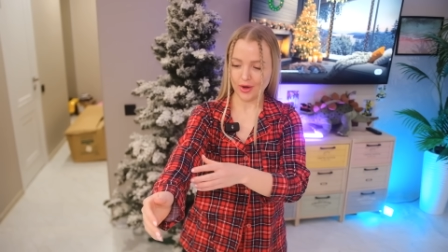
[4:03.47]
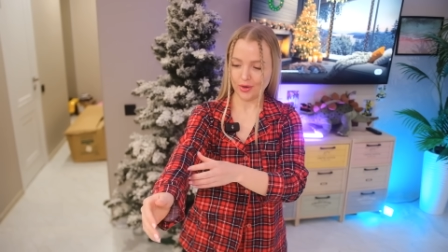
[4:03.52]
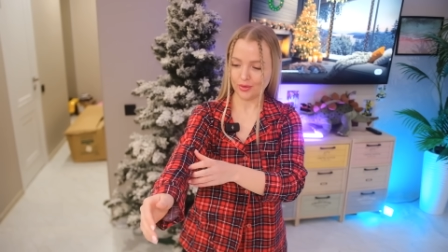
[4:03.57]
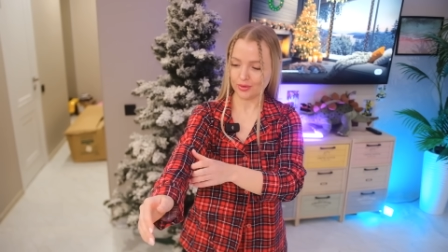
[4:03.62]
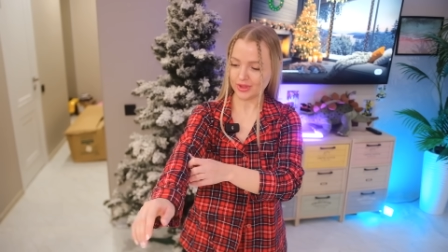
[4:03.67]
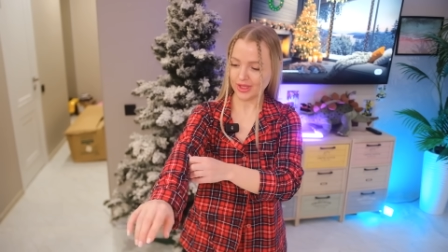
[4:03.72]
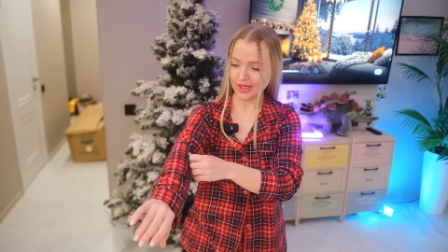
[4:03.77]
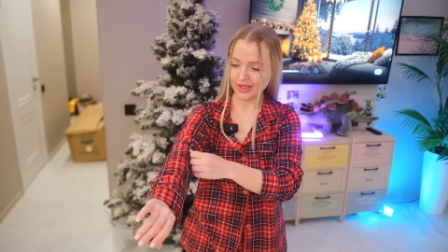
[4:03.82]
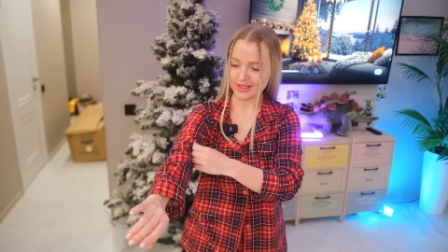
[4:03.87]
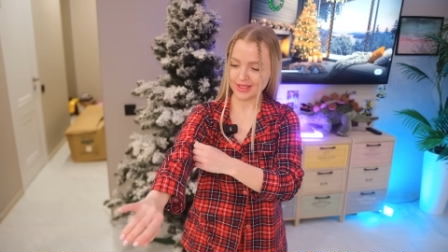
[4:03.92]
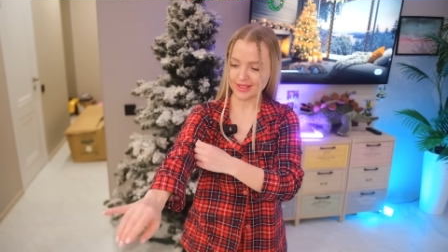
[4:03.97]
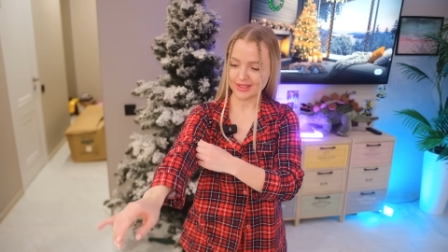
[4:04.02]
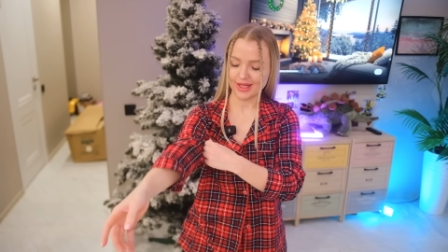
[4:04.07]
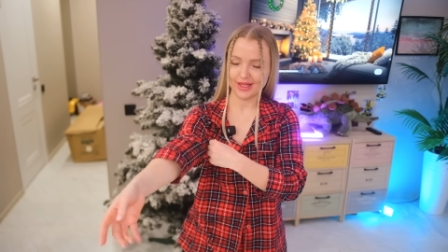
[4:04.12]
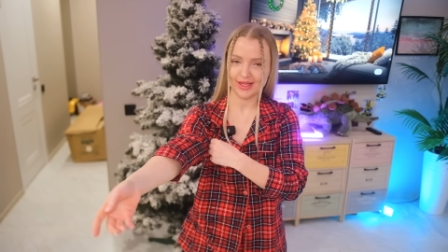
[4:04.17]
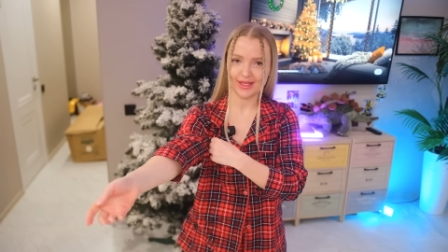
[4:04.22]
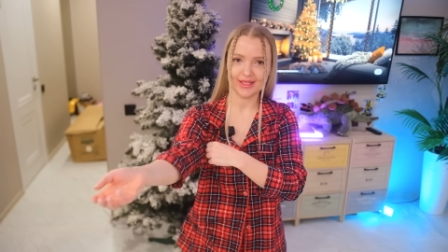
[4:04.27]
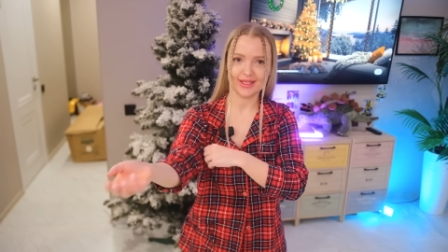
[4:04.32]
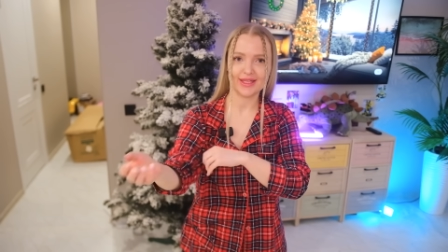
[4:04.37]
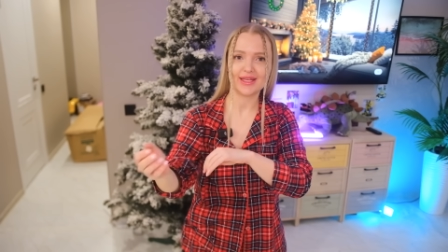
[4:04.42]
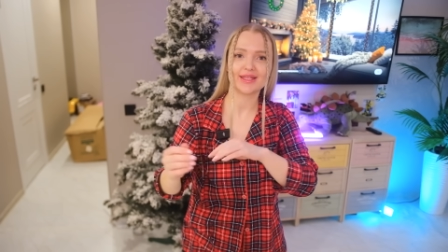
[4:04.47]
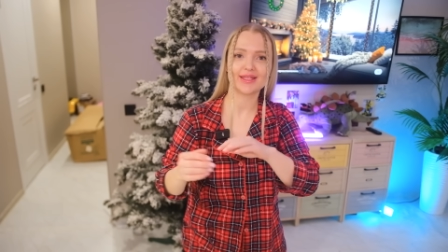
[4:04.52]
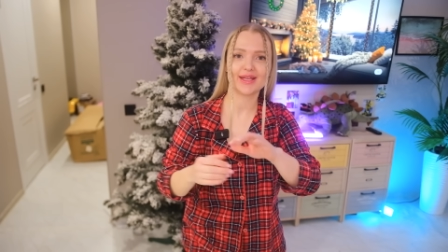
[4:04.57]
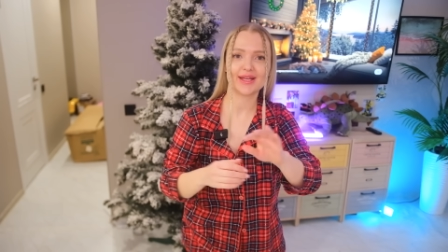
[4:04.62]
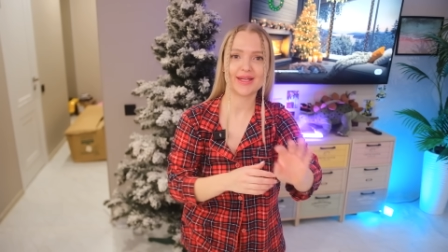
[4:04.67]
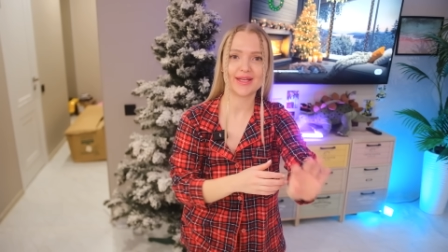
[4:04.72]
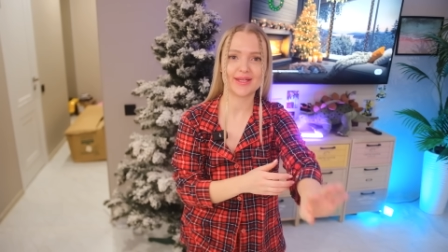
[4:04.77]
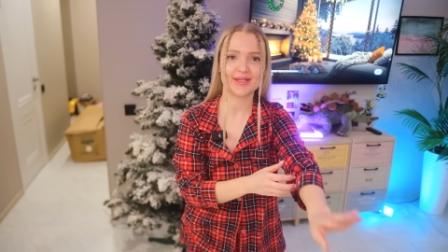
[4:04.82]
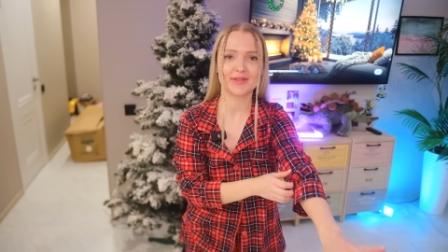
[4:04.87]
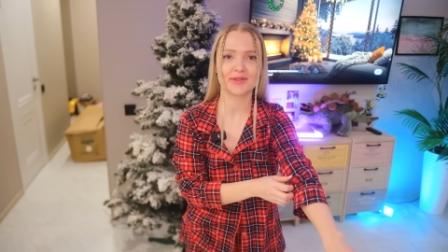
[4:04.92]
У нас осталось
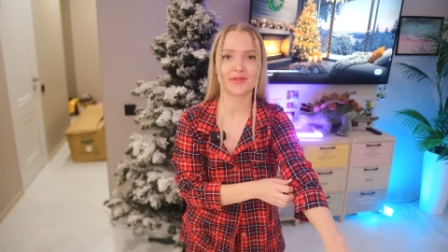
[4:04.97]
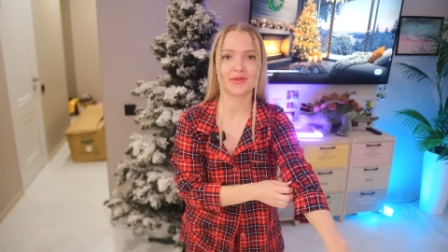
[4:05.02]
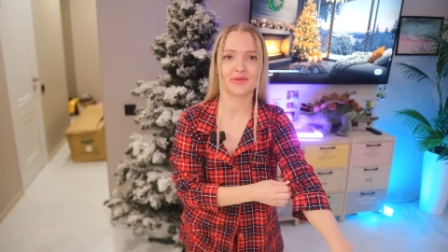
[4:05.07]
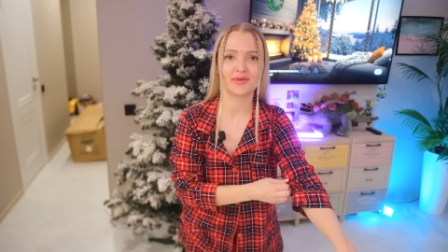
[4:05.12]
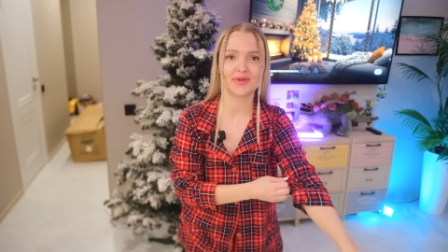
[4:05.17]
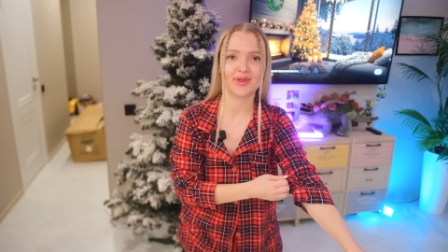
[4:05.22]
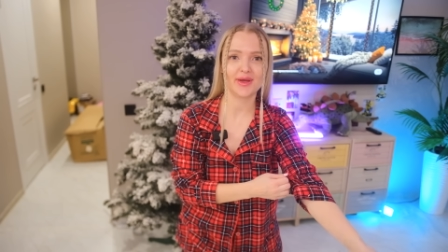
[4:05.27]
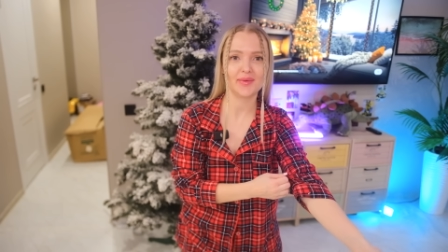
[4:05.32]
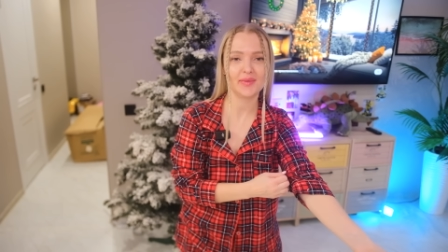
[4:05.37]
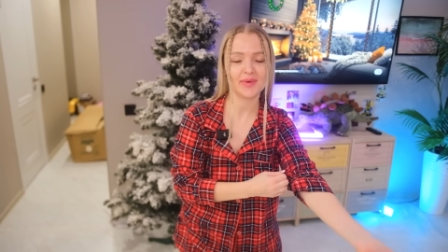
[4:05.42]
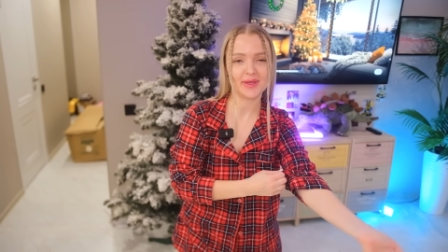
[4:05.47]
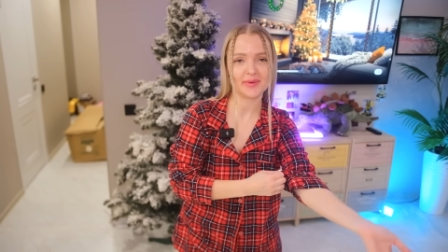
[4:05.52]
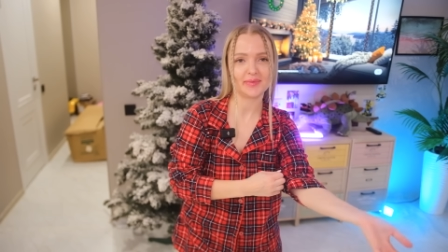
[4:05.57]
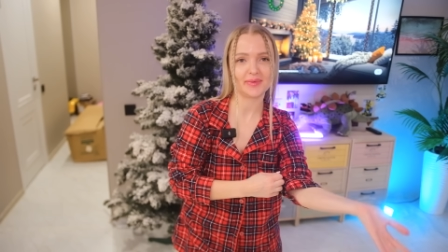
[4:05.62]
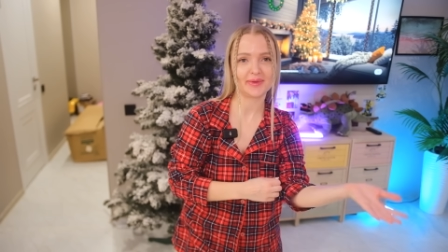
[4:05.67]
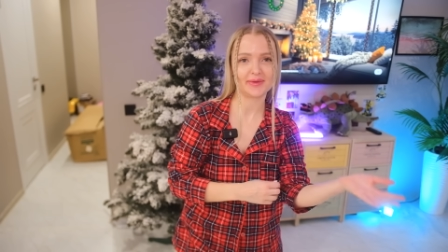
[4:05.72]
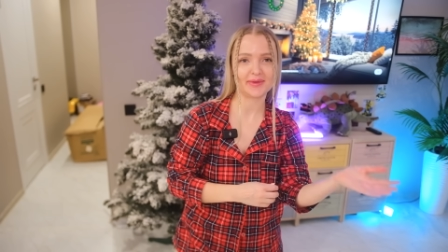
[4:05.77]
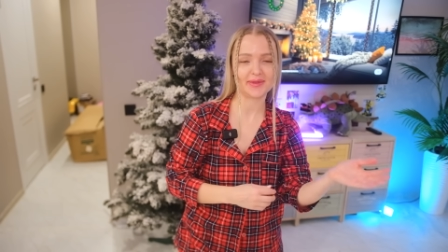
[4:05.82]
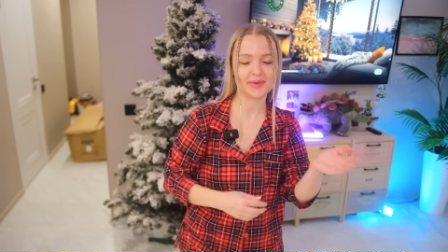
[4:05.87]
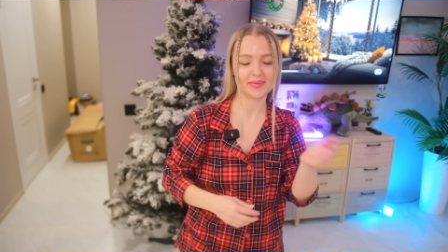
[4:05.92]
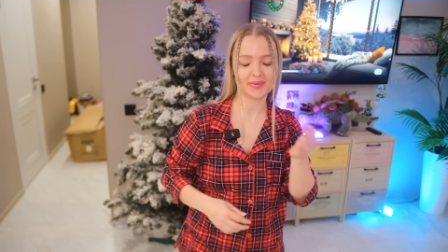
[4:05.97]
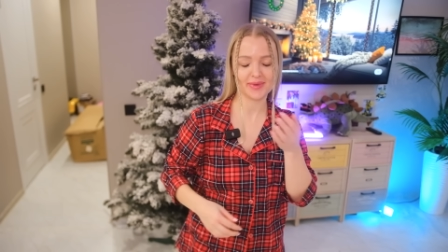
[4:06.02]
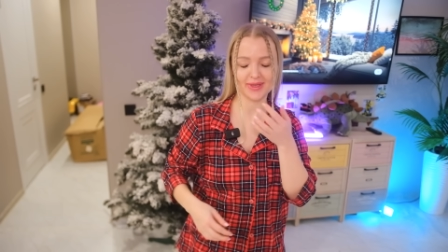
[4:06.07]
несколько часов времени, потому что